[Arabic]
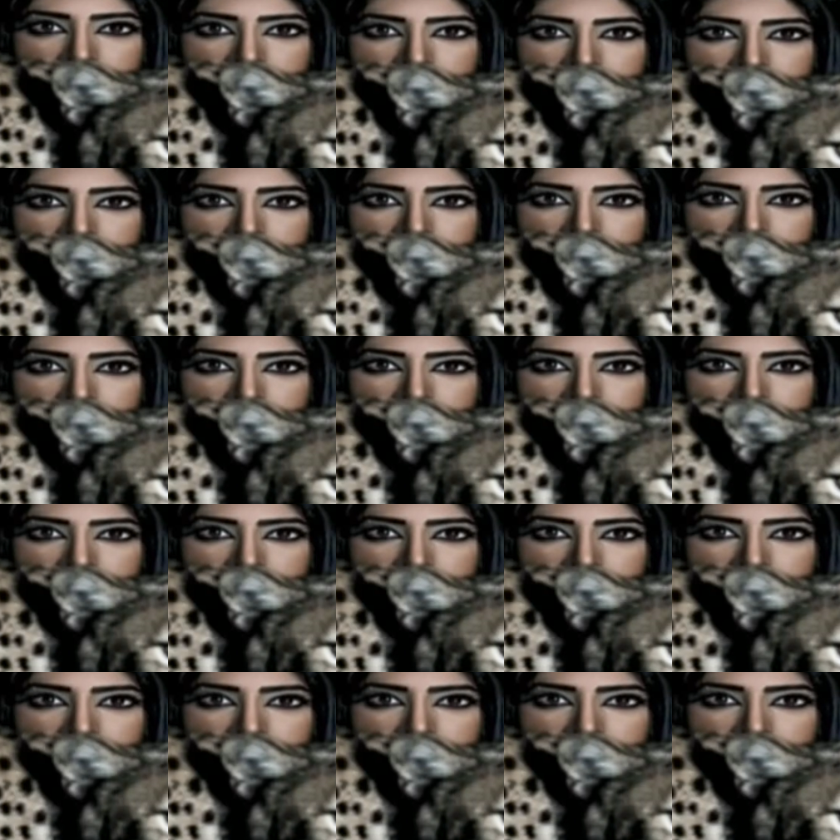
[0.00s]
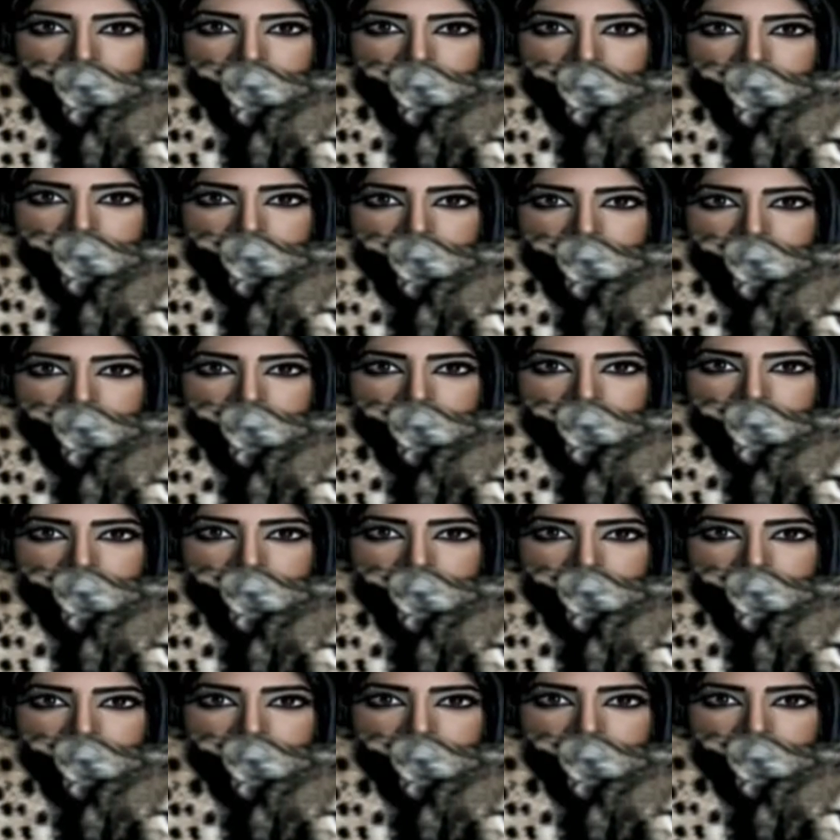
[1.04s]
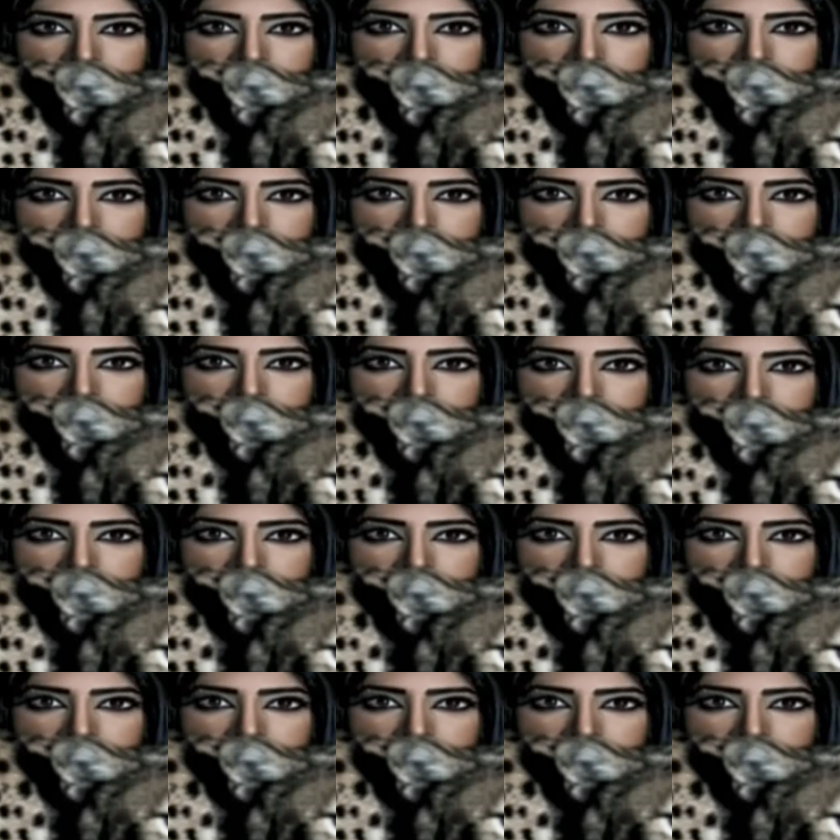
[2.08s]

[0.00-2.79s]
اوكي انا ما فيني الرهبه هذه اللي من